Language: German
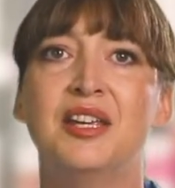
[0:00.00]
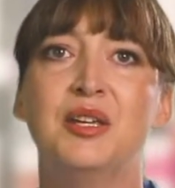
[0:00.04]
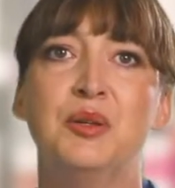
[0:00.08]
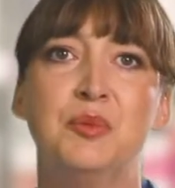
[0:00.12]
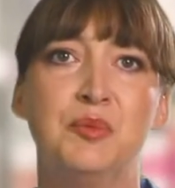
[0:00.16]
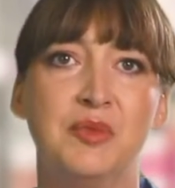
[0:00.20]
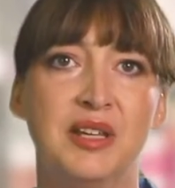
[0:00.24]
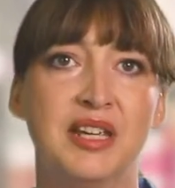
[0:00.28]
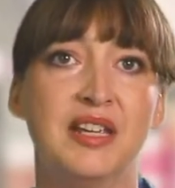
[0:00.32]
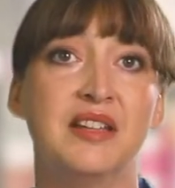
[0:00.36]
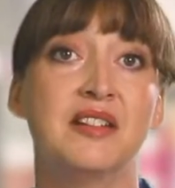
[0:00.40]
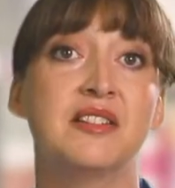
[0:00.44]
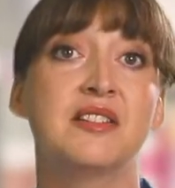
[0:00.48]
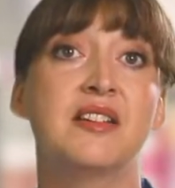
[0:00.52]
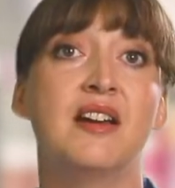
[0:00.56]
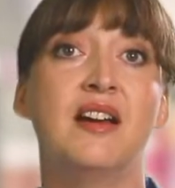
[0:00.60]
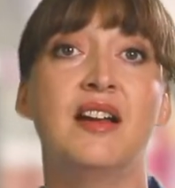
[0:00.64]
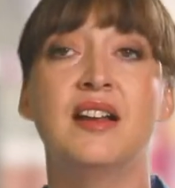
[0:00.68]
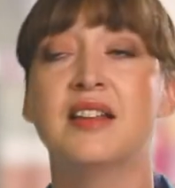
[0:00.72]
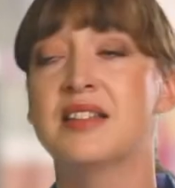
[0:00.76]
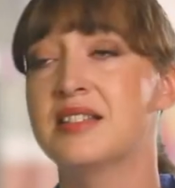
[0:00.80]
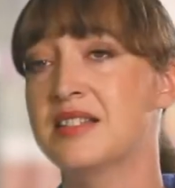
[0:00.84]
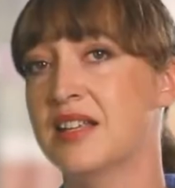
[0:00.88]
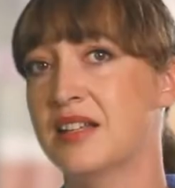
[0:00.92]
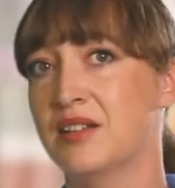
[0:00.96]
Im
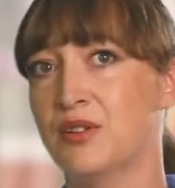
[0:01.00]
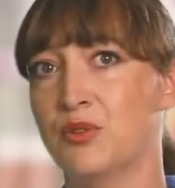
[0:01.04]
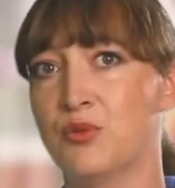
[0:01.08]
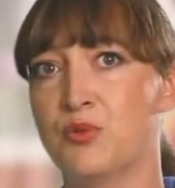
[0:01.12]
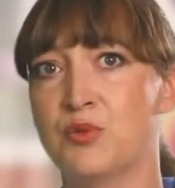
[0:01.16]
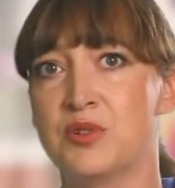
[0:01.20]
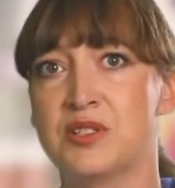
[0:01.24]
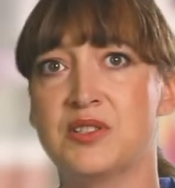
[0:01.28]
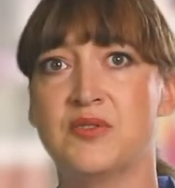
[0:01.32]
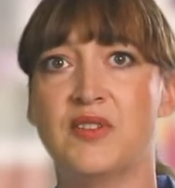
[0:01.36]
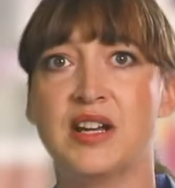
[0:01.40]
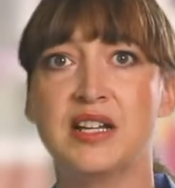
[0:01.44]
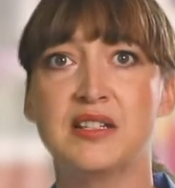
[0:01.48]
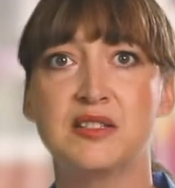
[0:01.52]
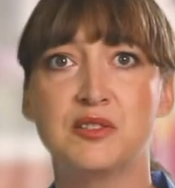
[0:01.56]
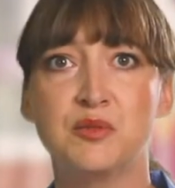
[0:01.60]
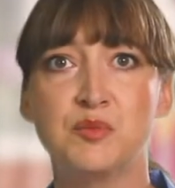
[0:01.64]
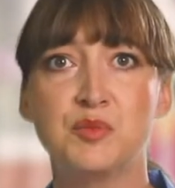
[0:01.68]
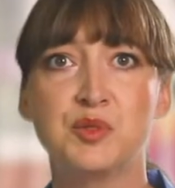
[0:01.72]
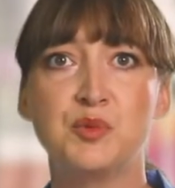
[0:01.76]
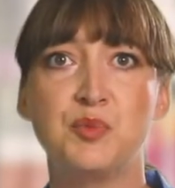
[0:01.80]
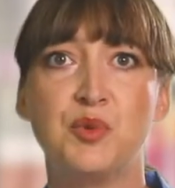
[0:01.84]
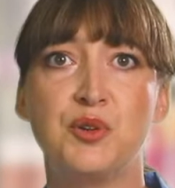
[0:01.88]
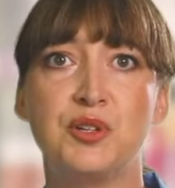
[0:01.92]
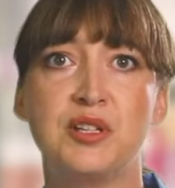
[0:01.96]
Gegenteil, es hat ein hohes
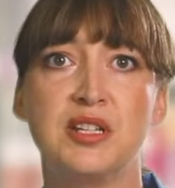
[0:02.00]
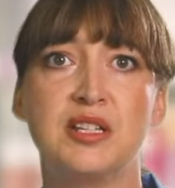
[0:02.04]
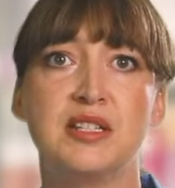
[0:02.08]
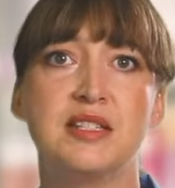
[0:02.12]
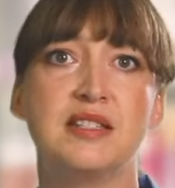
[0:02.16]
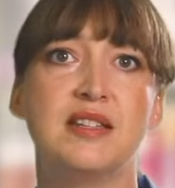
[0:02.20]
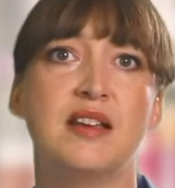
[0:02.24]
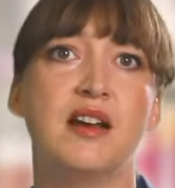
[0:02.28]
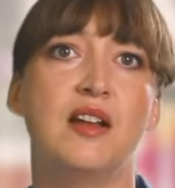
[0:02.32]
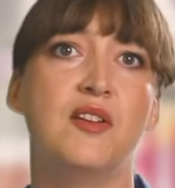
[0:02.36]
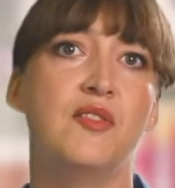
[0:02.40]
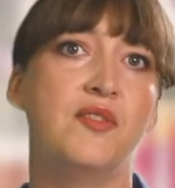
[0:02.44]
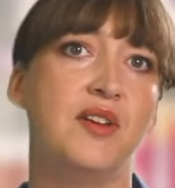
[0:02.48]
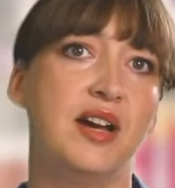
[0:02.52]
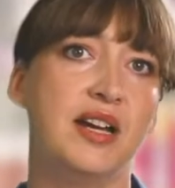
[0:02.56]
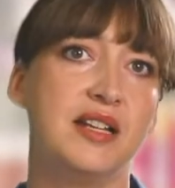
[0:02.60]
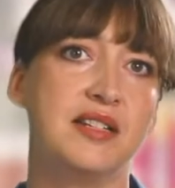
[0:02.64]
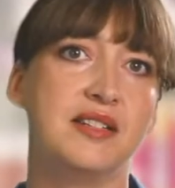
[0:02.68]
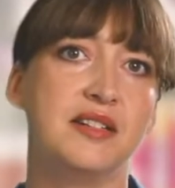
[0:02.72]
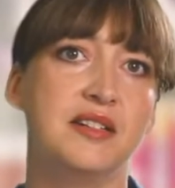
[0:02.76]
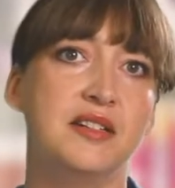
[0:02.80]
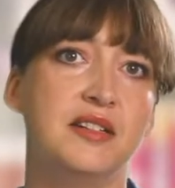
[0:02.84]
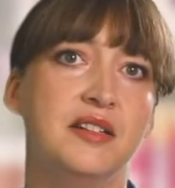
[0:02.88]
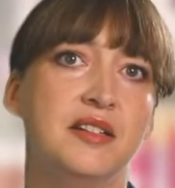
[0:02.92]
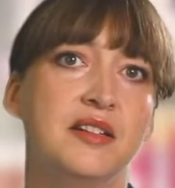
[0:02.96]
Wachstumspotenzial
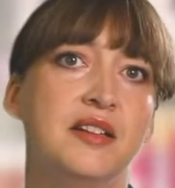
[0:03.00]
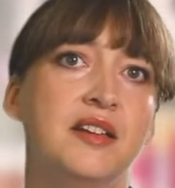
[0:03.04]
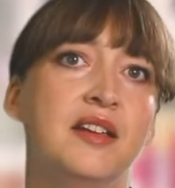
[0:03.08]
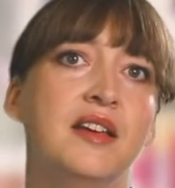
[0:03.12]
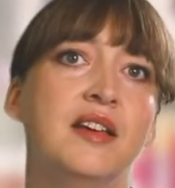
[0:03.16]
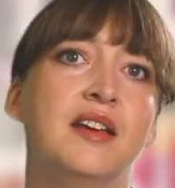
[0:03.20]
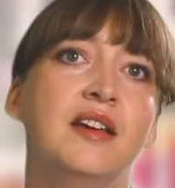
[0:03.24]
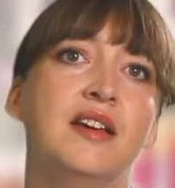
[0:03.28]
weiterhin.